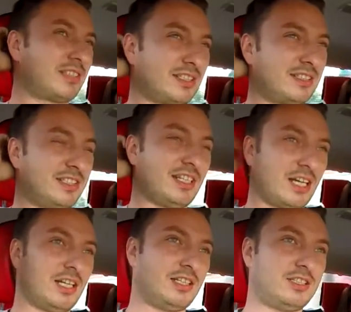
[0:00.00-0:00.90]

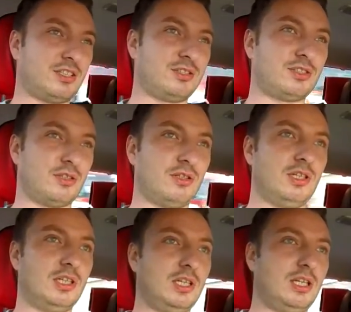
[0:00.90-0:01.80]
statystyka, jeśli chodzi o
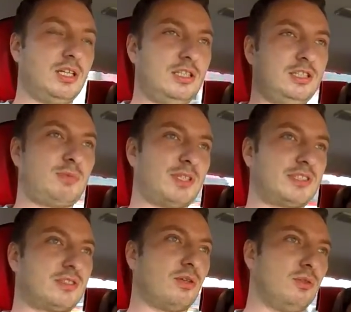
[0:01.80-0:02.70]
liczbę
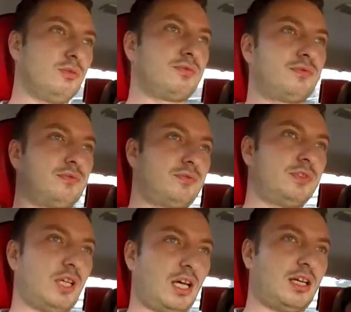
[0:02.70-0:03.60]
zgonów
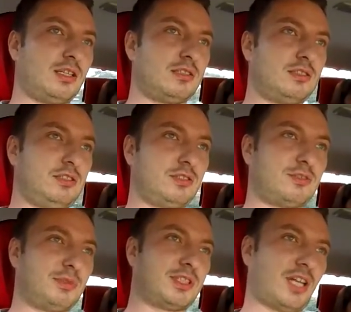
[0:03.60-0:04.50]
na tysiąc
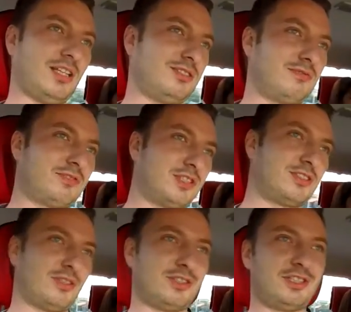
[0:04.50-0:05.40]
mieszkańców
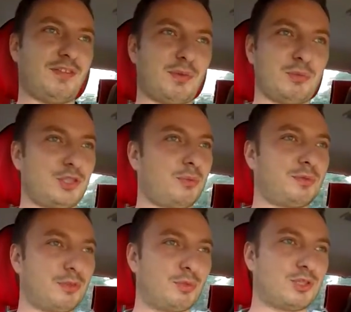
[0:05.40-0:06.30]
czy coś, nie wiem, musiałbym
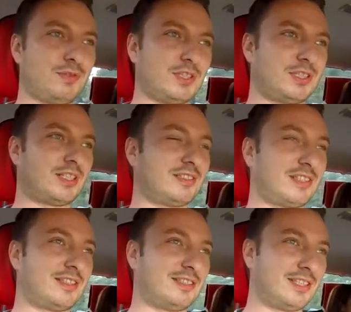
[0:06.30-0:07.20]
sobie odświeżyć te
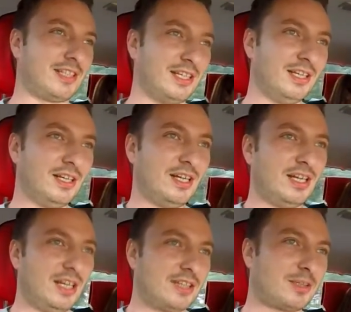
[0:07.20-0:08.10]
statystyki.
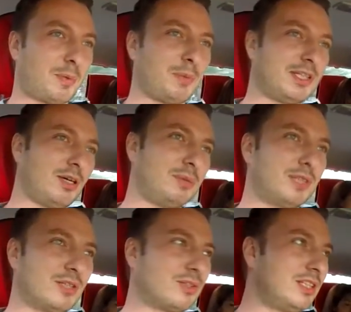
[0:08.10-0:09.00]
Zapamiętałem
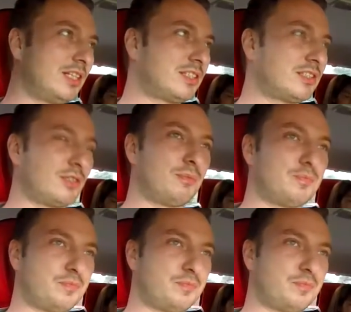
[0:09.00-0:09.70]
tylko tyle, że są yy,